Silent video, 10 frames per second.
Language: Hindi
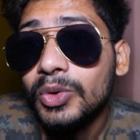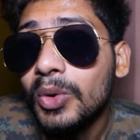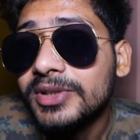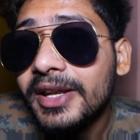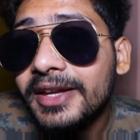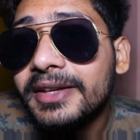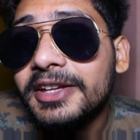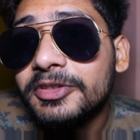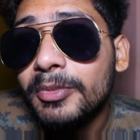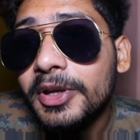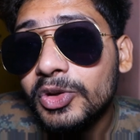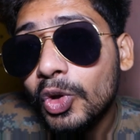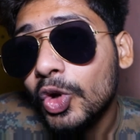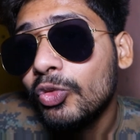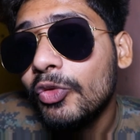2021 में ये
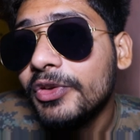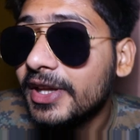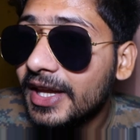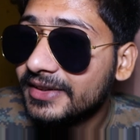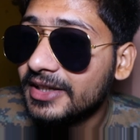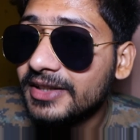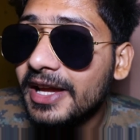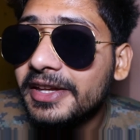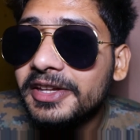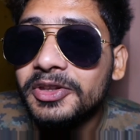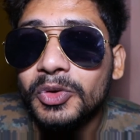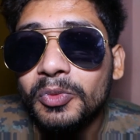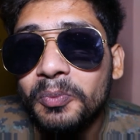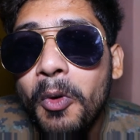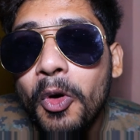दोनों मूवी एक साथ आएंगी
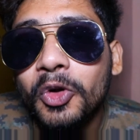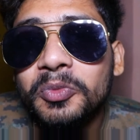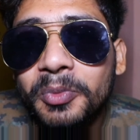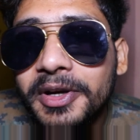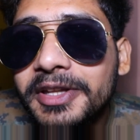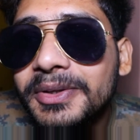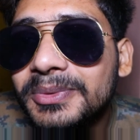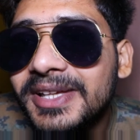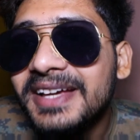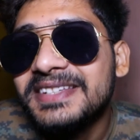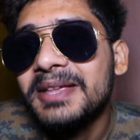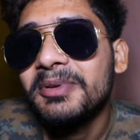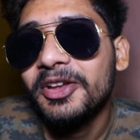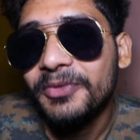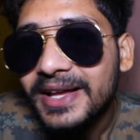तो बहुत बड़ी न्यूज़ है अजय
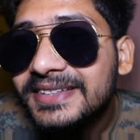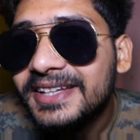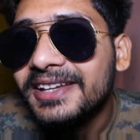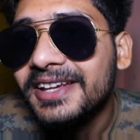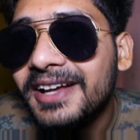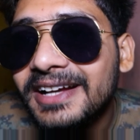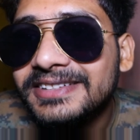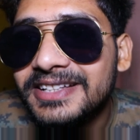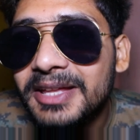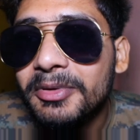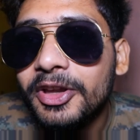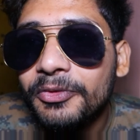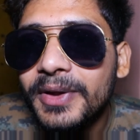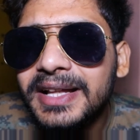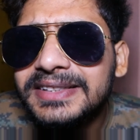देवगन के फैंस के लिए गाइस अजय देवगन
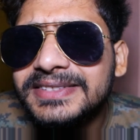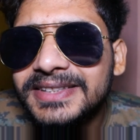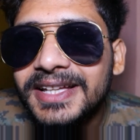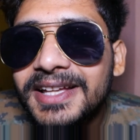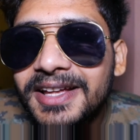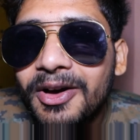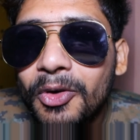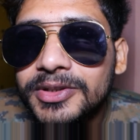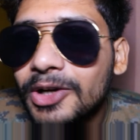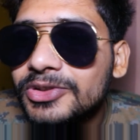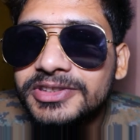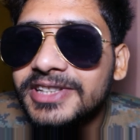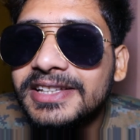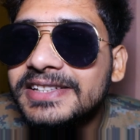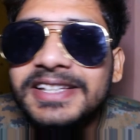के फैंस हो जाओ उसे
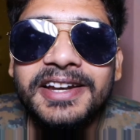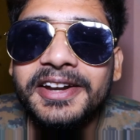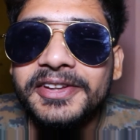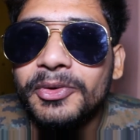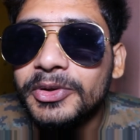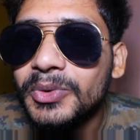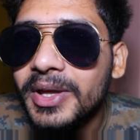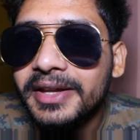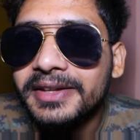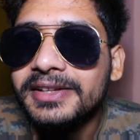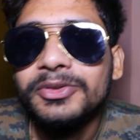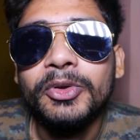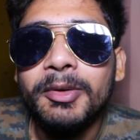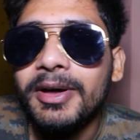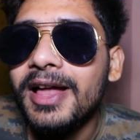जल्दी से रेडी क्योंकि 2021
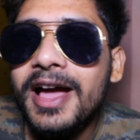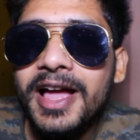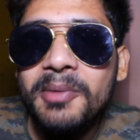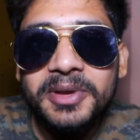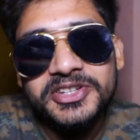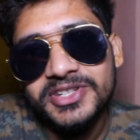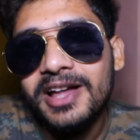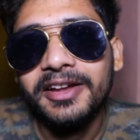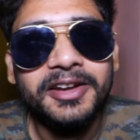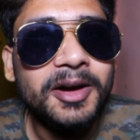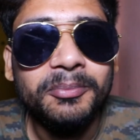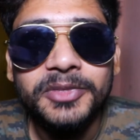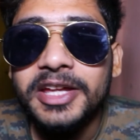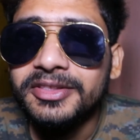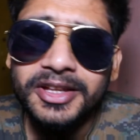होने वाला है आपके स्टार के
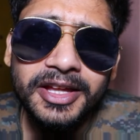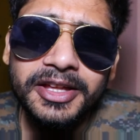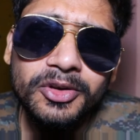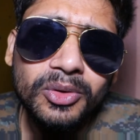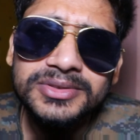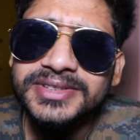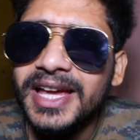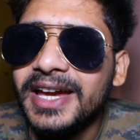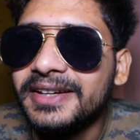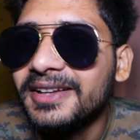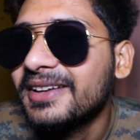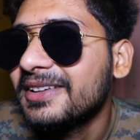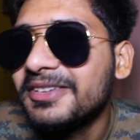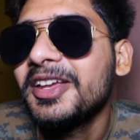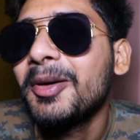नाम देखते हैं कि कौन सा एक्टर
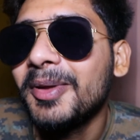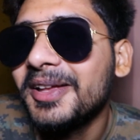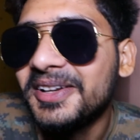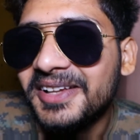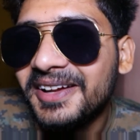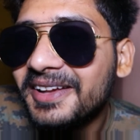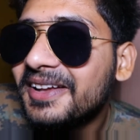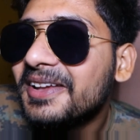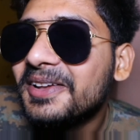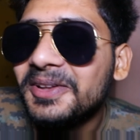कितनी कमाई करता है